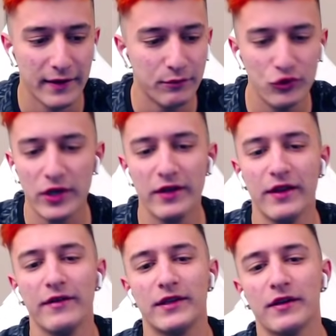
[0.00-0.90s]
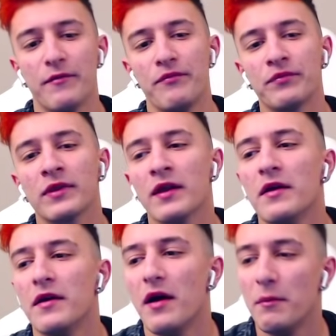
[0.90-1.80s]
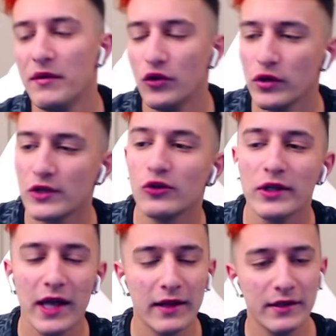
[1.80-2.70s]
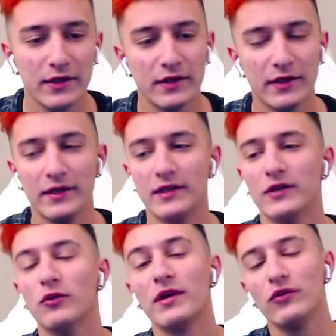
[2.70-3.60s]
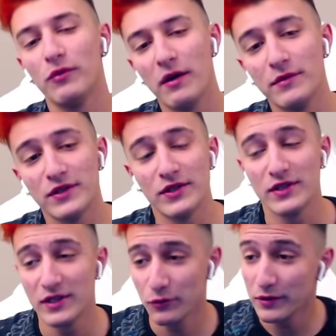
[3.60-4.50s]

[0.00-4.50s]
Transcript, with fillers: bu şekilde evet. Bir videonun daha sonuna geldik. Ee, umarım videoyu beğenmişsinizdir. Umarım